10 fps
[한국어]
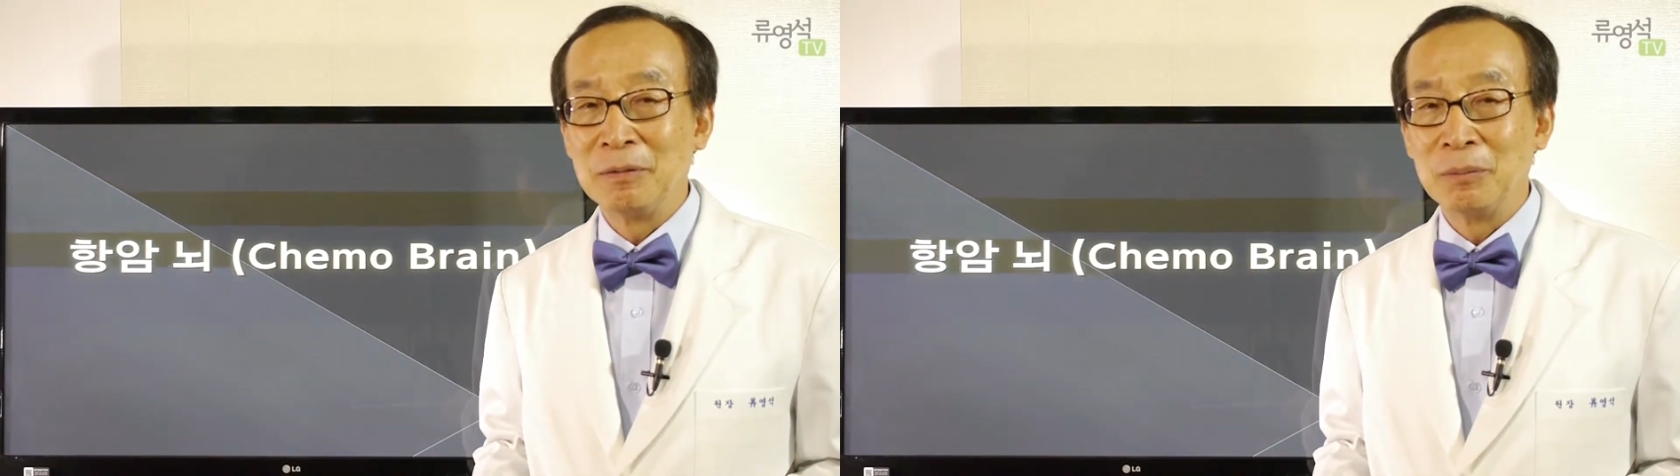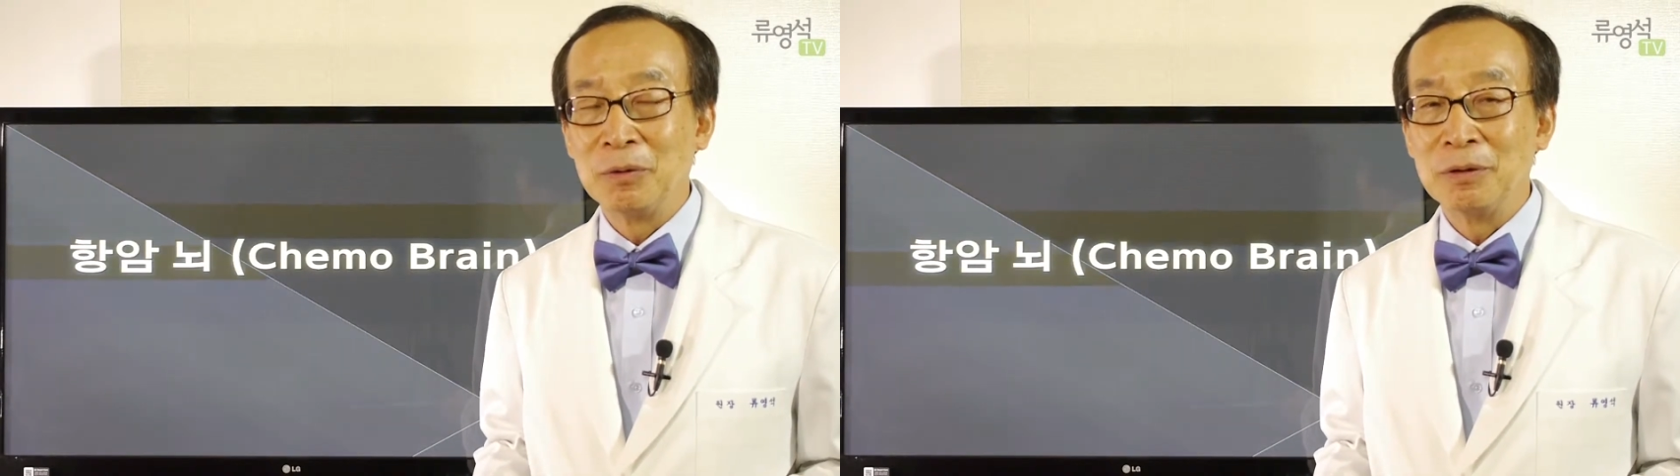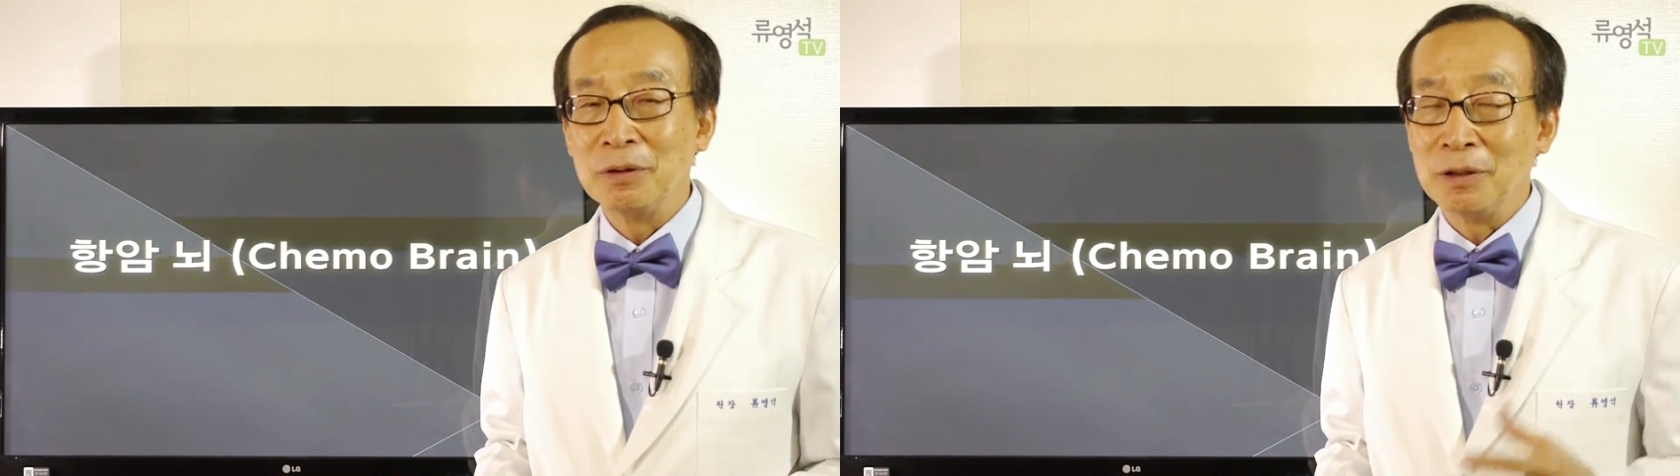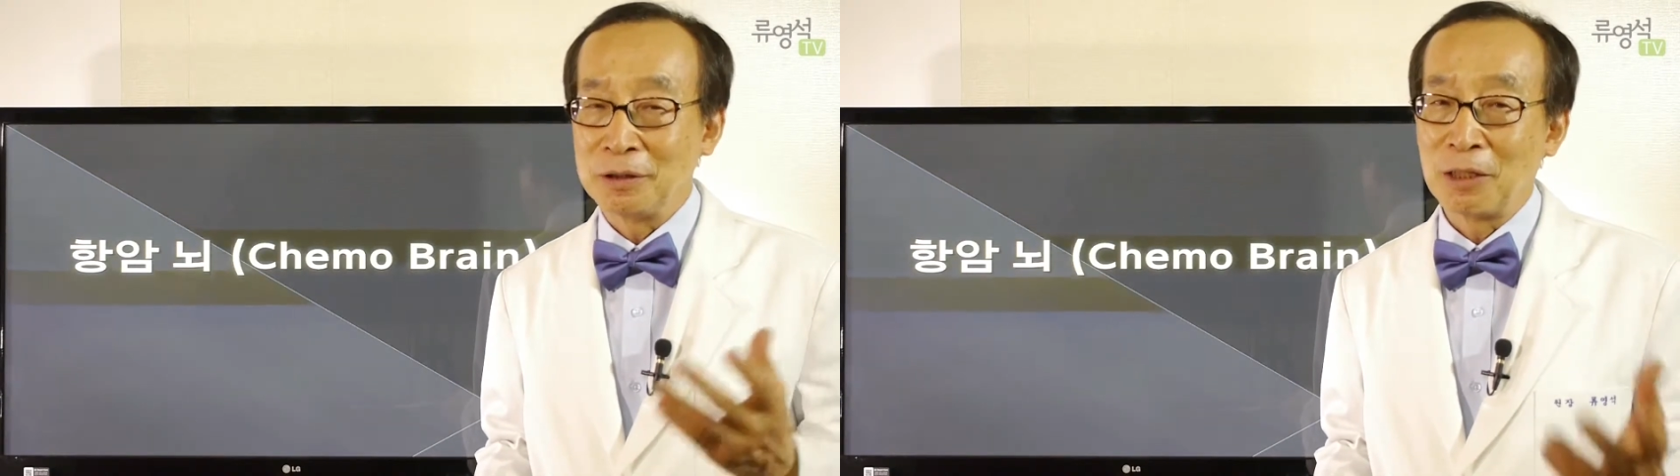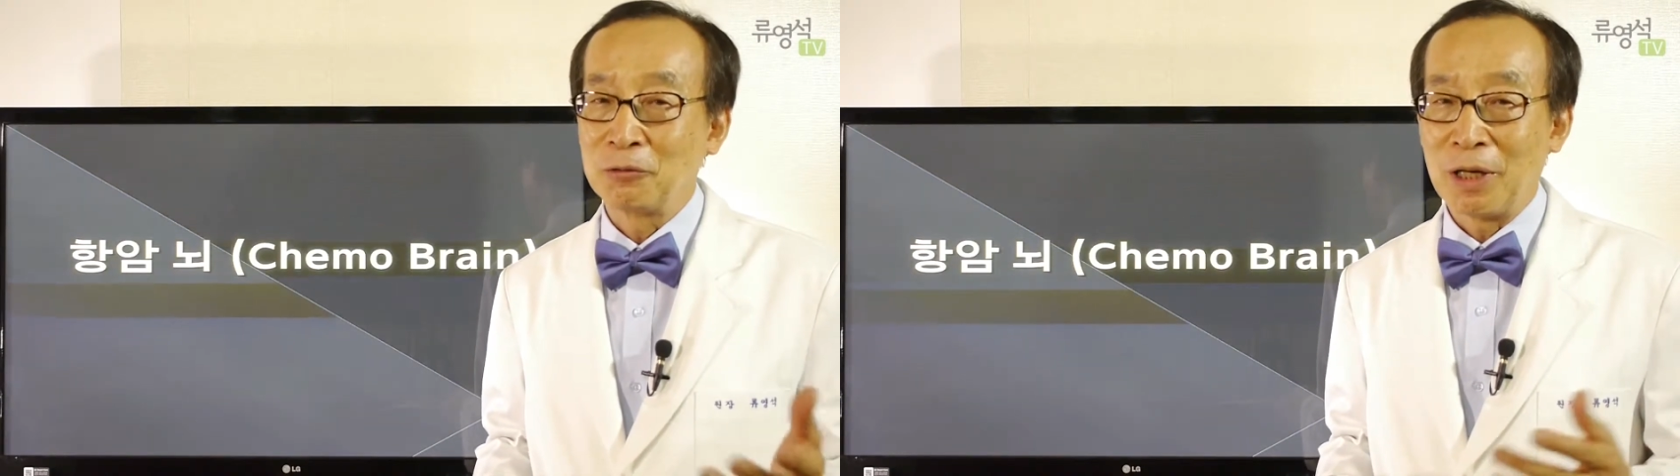뭐
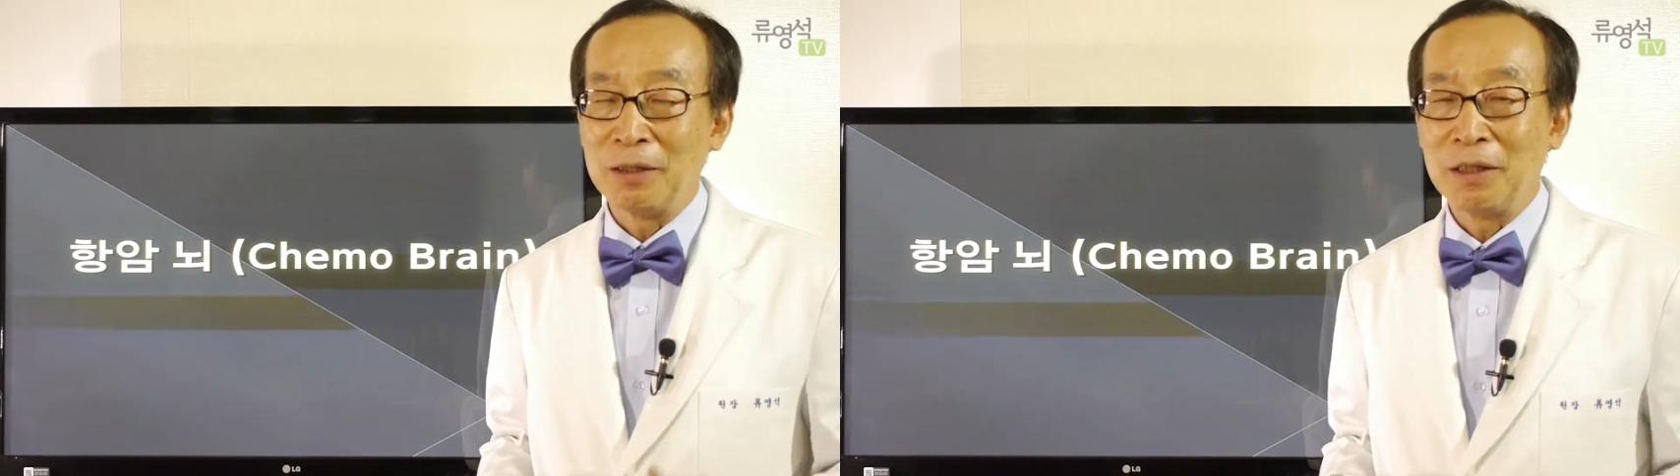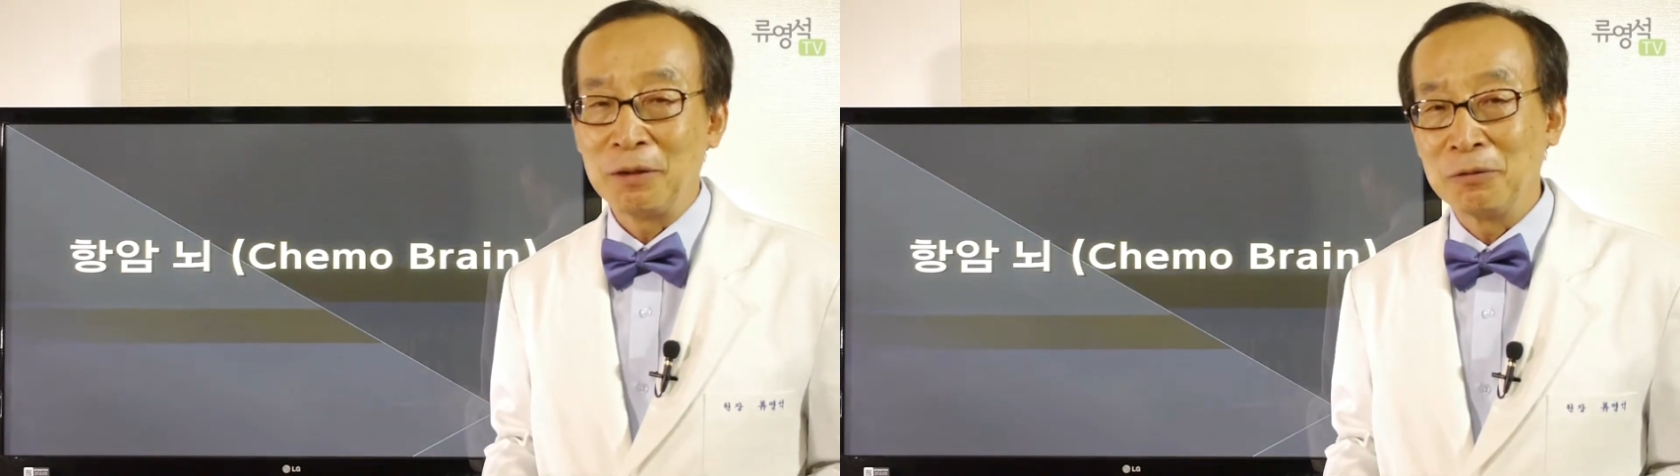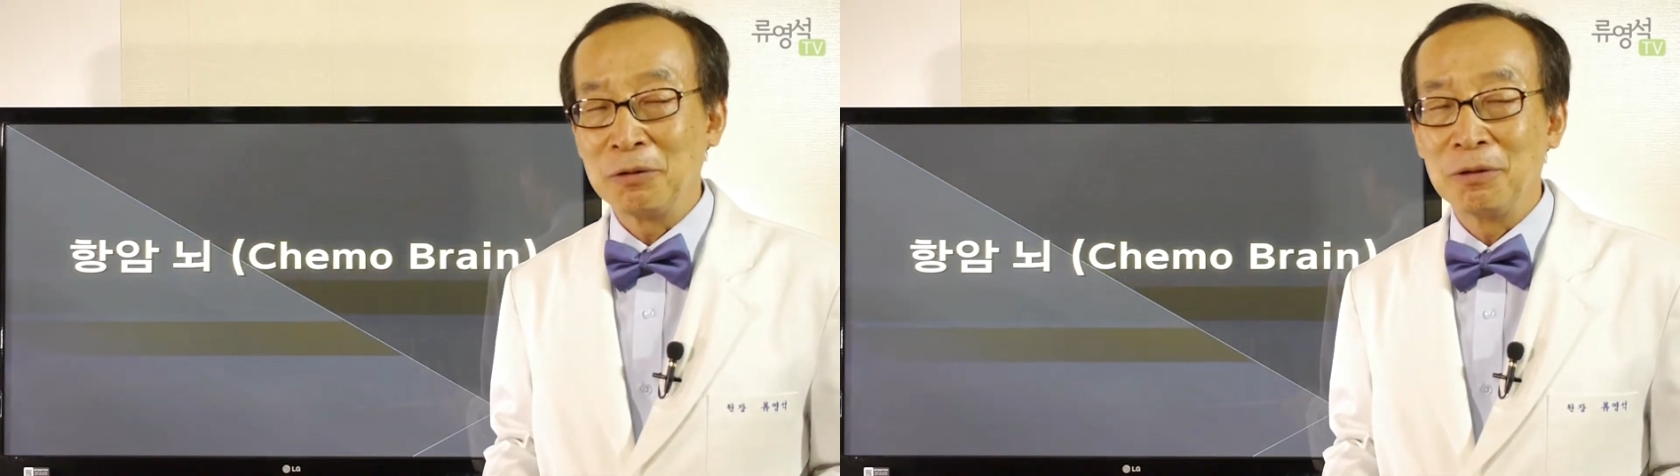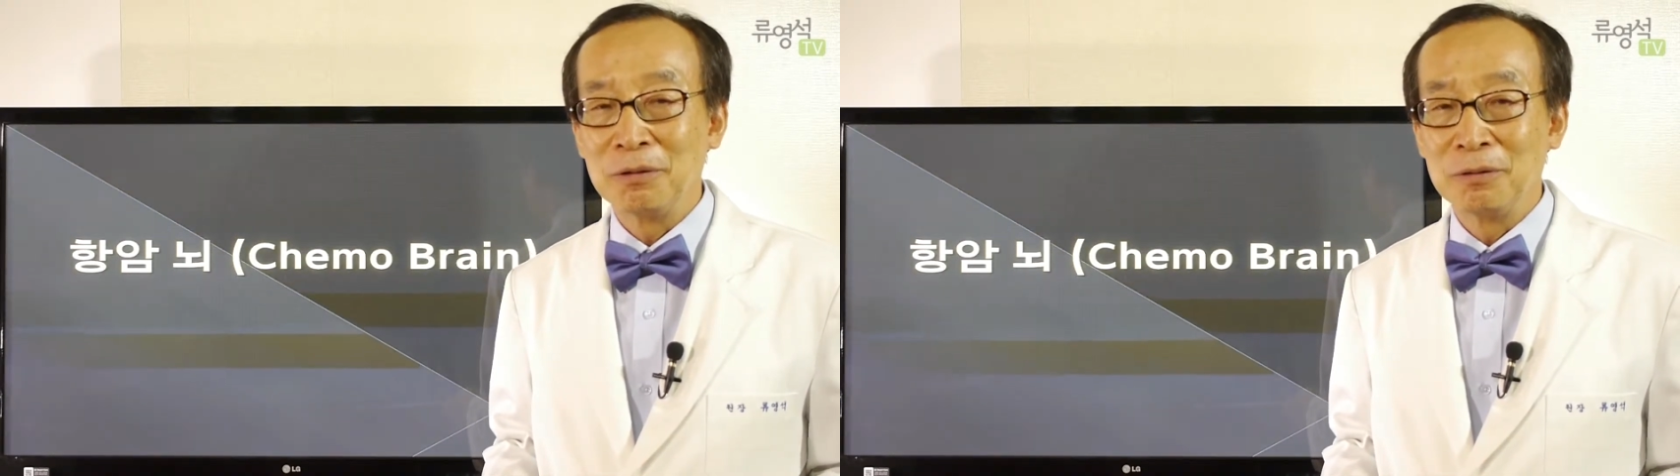영양도 안 되고